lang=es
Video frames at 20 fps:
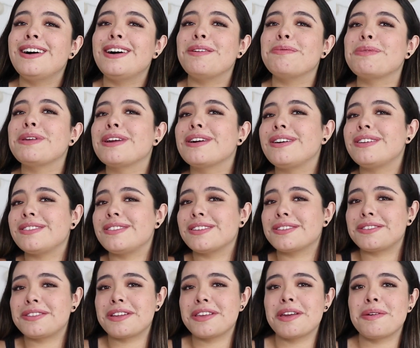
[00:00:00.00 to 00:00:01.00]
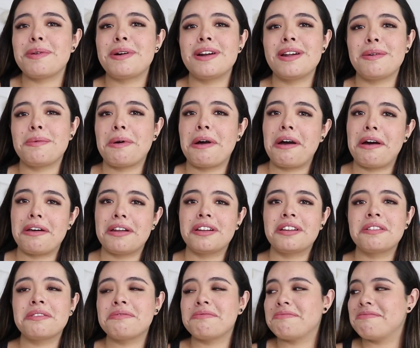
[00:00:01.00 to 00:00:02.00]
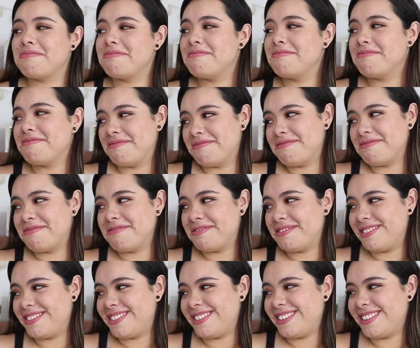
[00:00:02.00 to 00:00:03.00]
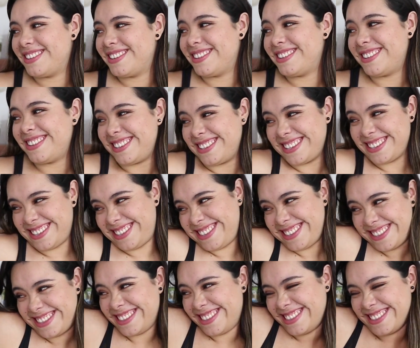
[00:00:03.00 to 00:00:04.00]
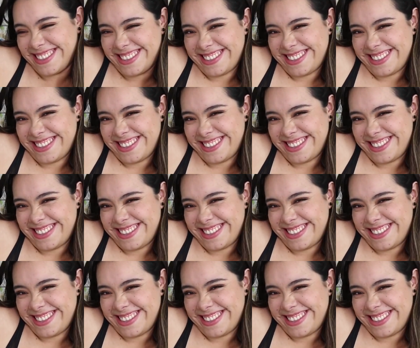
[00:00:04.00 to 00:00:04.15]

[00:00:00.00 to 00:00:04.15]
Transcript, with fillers: Amiga, sí extrañaba grabar. Eh.